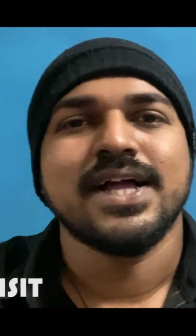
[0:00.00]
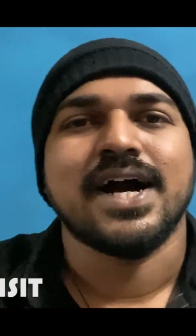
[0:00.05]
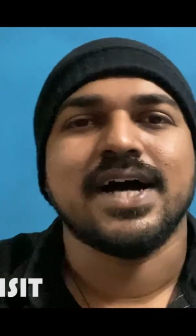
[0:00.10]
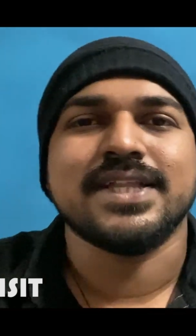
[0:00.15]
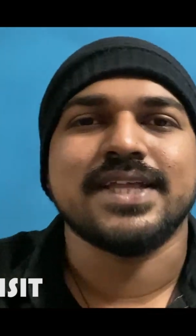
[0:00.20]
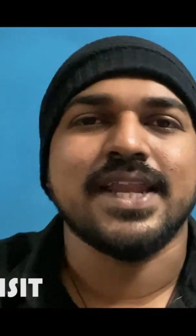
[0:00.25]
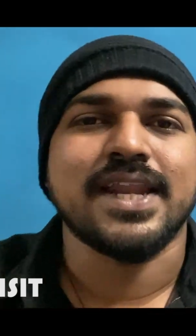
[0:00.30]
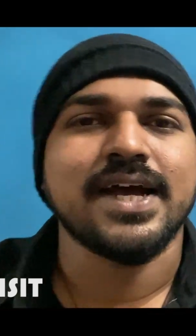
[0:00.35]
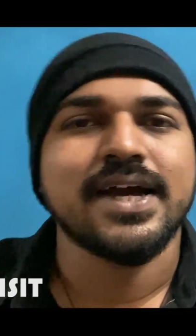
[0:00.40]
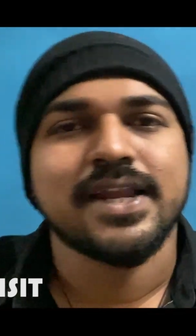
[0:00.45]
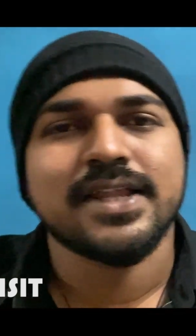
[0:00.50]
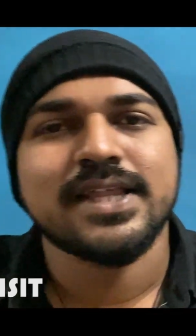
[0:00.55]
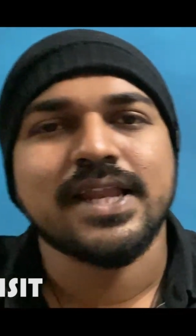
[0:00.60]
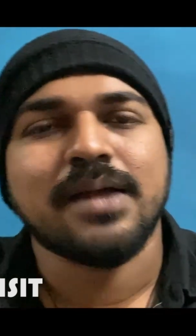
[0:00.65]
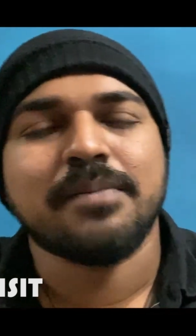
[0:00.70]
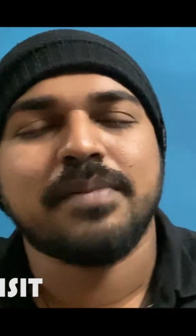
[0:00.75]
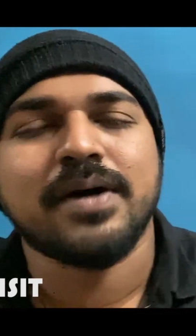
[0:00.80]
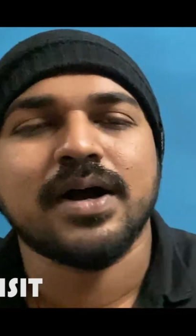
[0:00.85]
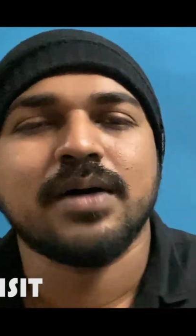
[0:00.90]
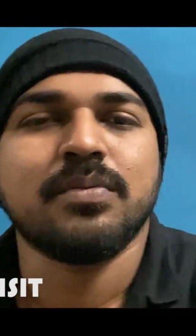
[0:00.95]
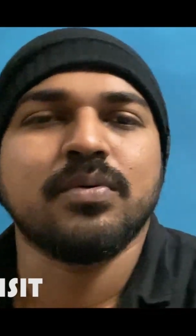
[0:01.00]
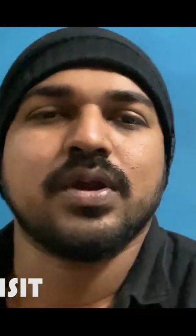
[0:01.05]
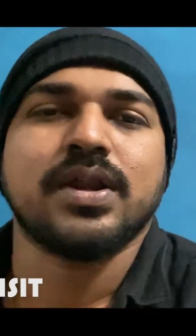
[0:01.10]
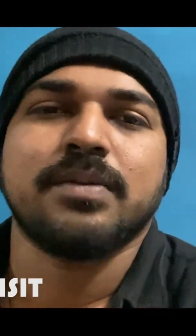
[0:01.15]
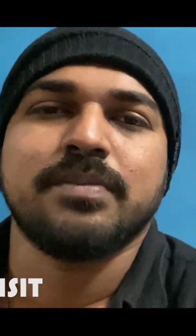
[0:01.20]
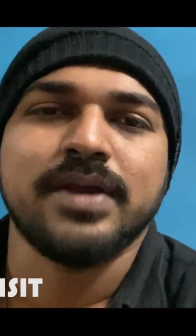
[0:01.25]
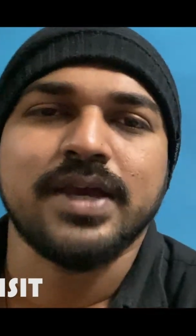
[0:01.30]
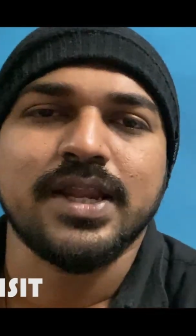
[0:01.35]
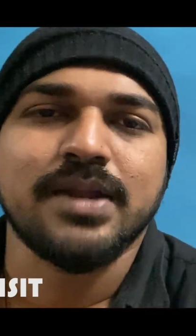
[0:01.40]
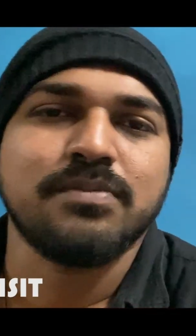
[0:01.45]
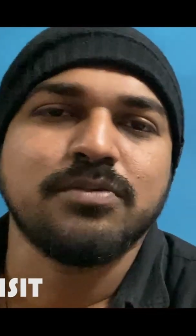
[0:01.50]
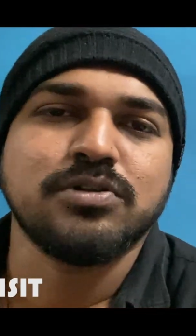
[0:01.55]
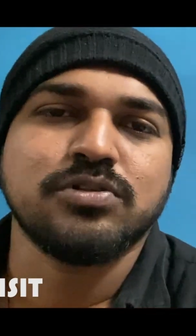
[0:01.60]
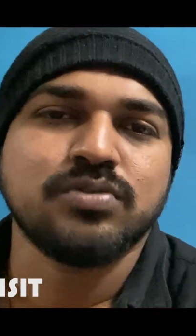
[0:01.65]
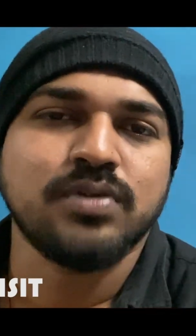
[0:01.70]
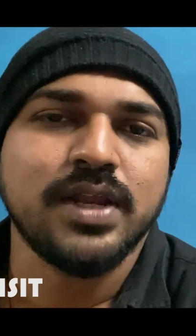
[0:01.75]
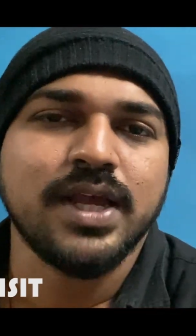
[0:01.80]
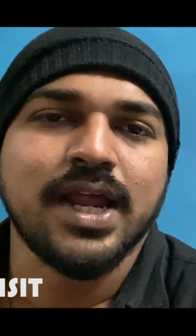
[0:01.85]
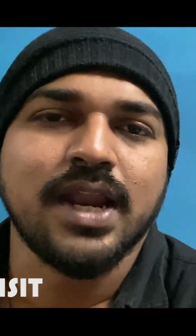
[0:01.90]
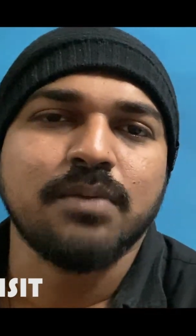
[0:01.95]
அது என்னங்கிறத நான் பார்க்க போகிறேன் அப்படிங்கிற மாதிரி
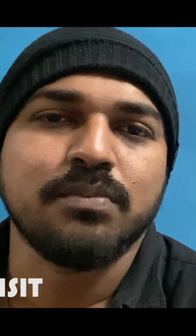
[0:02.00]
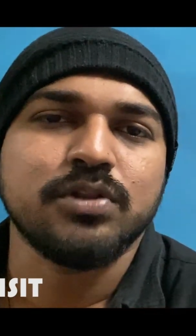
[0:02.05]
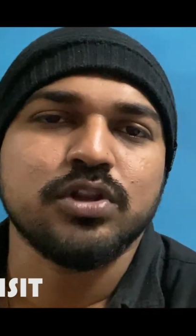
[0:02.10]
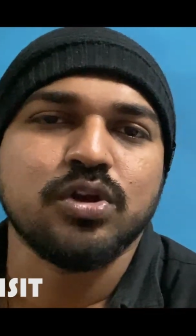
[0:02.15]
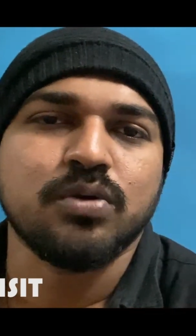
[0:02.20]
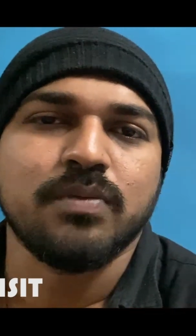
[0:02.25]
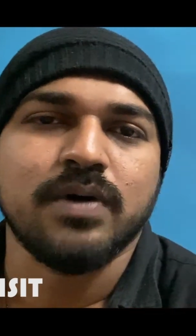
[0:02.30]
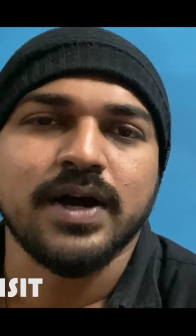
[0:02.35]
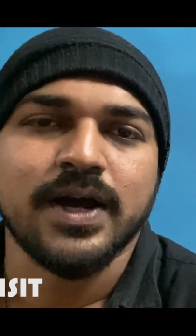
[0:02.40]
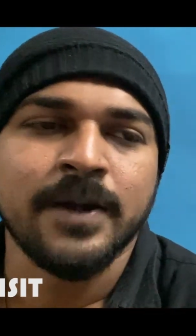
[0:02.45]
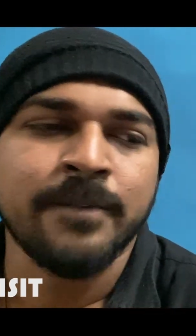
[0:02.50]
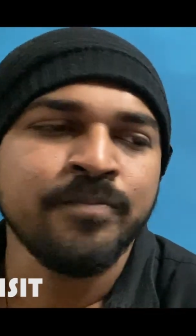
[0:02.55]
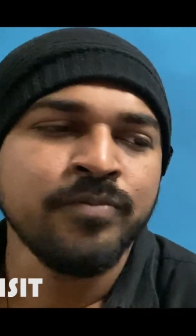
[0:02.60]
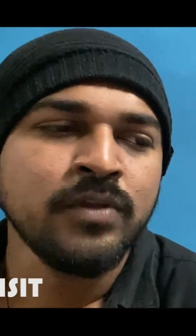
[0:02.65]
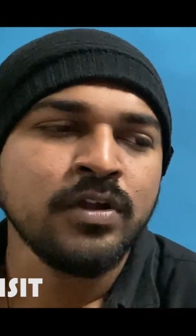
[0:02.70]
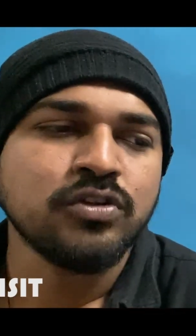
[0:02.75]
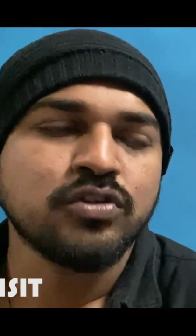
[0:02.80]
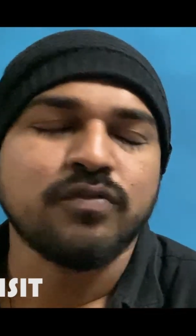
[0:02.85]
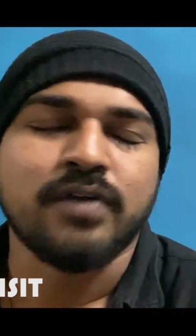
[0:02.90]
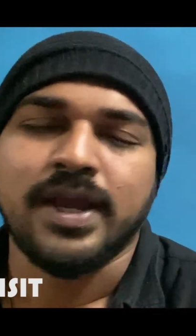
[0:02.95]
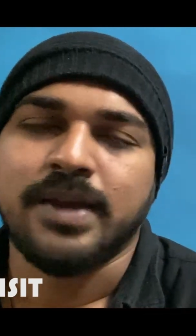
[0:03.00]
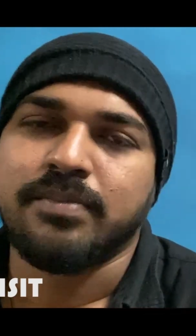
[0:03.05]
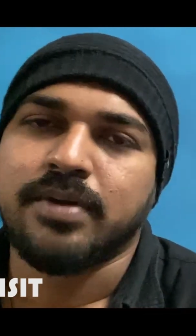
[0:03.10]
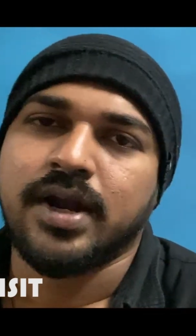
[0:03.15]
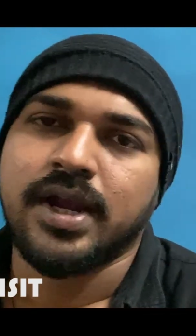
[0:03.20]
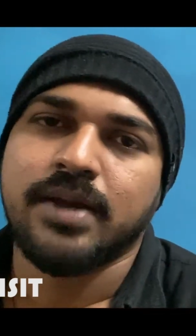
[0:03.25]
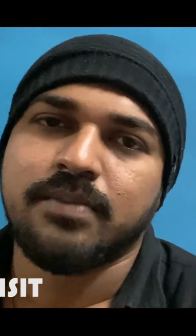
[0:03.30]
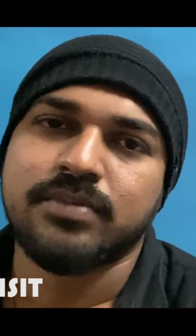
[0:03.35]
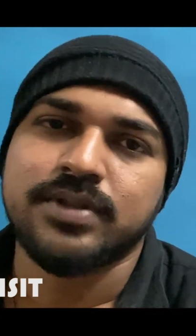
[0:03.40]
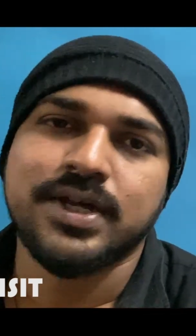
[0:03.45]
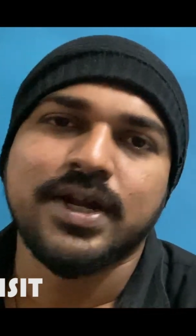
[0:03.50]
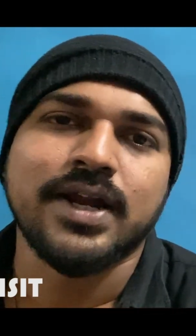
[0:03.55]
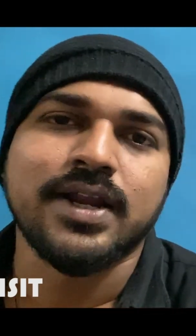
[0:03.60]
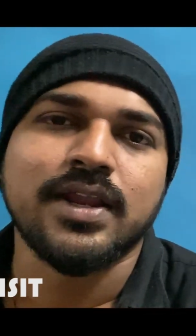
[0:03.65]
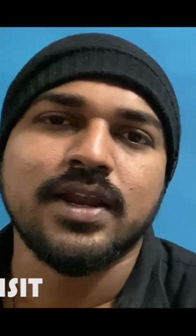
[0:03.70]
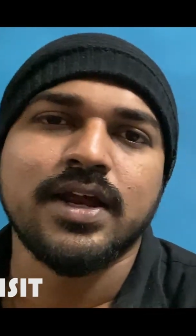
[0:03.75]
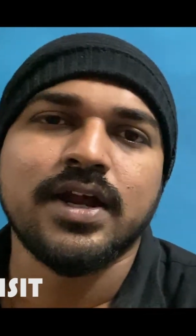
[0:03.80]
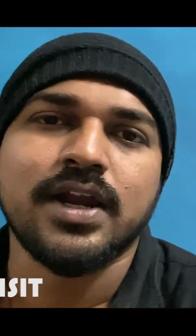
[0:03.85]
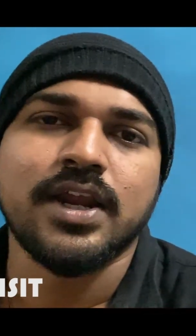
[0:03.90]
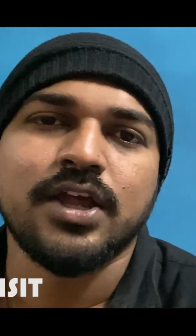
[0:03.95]
சொல்லி கிளம்பிந்துருப்பாங்க ஸோ வைப்ரேனியம் வந்து
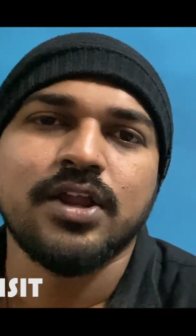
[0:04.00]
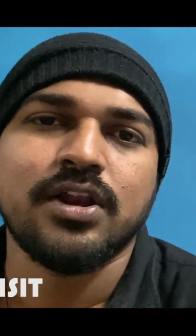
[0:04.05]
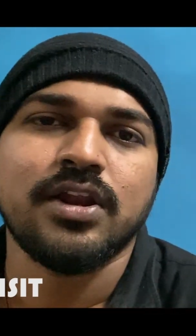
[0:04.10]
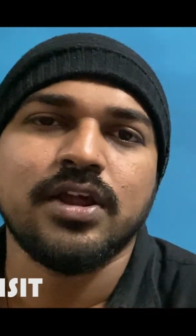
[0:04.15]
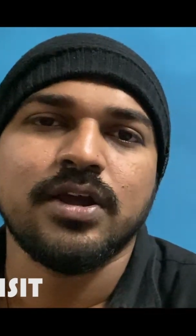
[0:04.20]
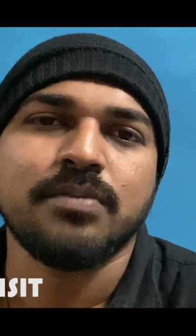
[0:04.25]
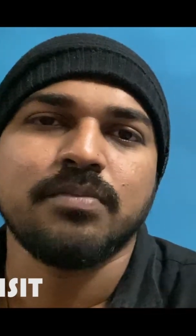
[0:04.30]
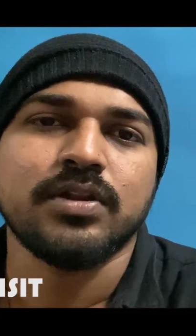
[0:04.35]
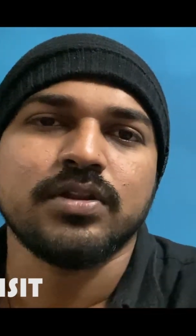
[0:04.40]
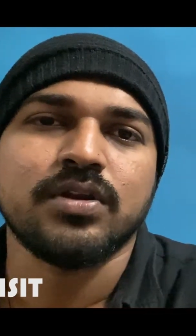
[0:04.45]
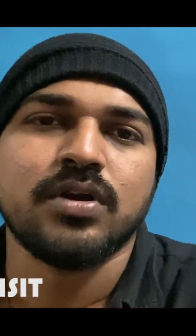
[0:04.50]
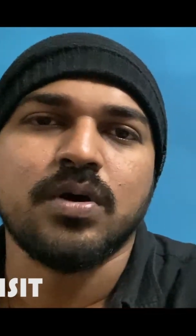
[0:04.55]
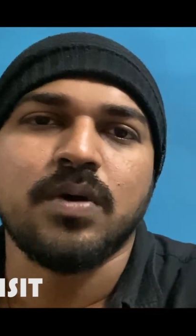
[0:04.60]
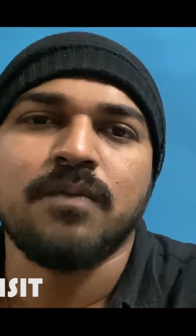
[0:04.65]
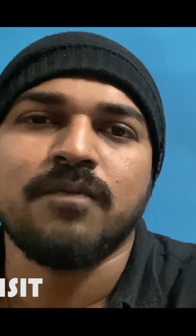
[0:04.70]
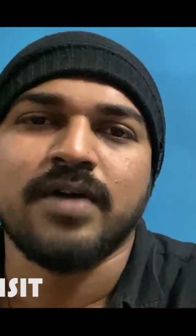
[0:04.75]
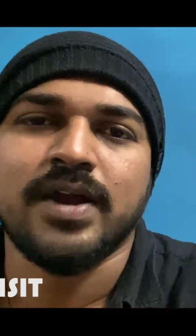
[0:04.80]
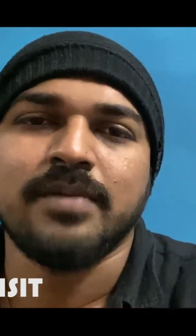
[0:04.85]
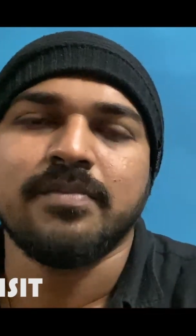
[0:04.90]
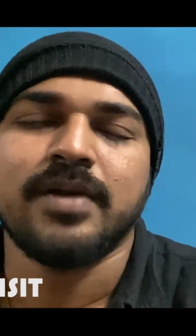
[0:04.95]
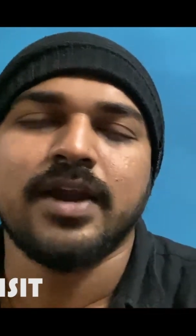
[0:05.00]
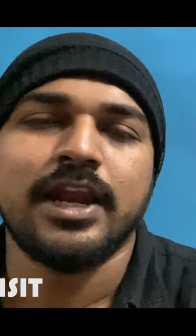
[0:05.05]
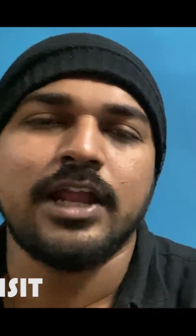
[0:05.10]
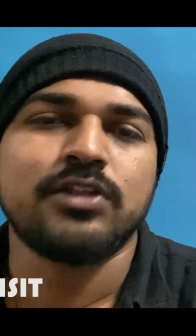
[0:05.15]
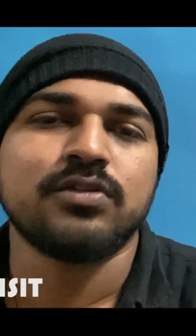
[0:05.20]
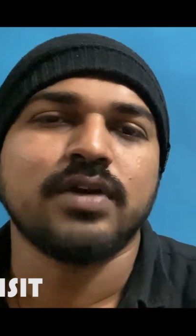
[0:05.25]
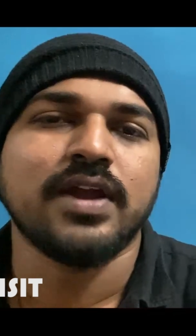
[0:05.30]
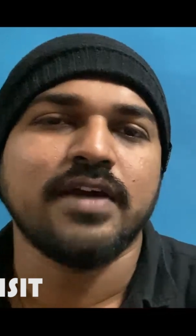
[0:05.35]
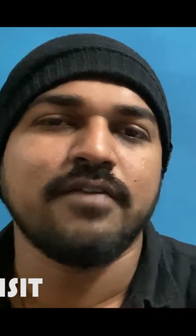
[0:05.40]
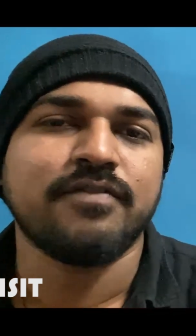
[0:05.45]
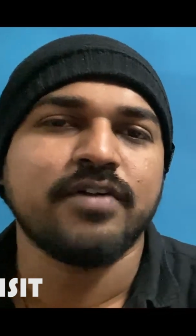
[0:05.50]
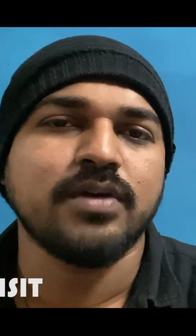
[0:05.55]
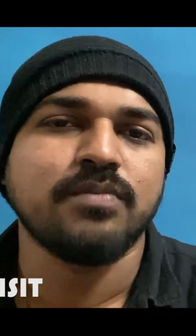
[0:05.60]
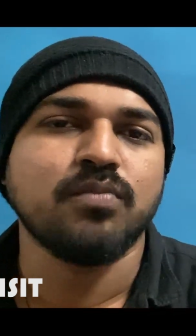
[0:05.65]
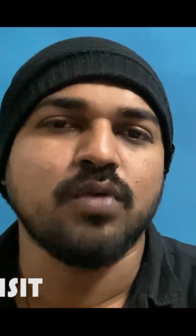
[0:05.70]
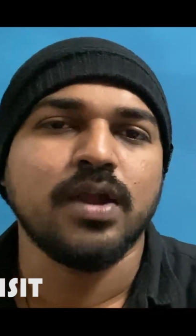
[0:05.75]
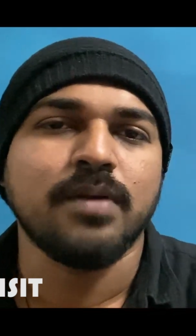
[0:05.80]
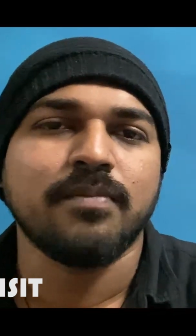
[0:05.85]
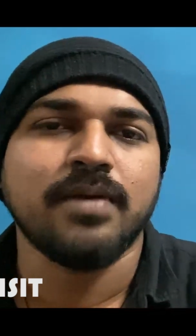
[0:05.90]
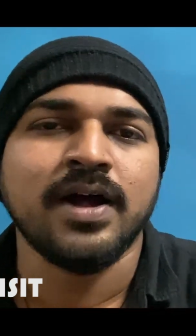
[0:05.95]
கடலுக்கு அடியிலையும் இருந்திருக்கும் வைப்ரேனியத்தோட எஃபர்ட்
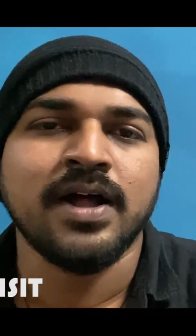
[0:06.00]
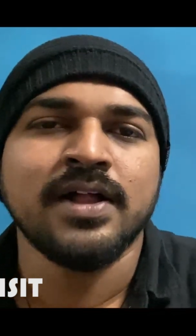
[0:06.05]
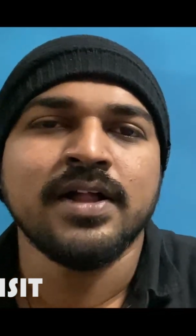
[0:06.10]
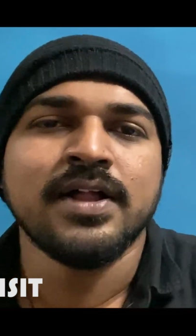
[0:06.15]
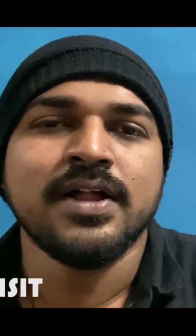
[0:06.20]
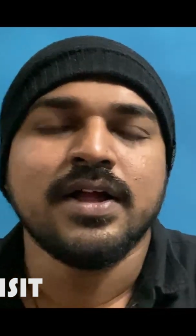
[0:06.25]
மூலிமா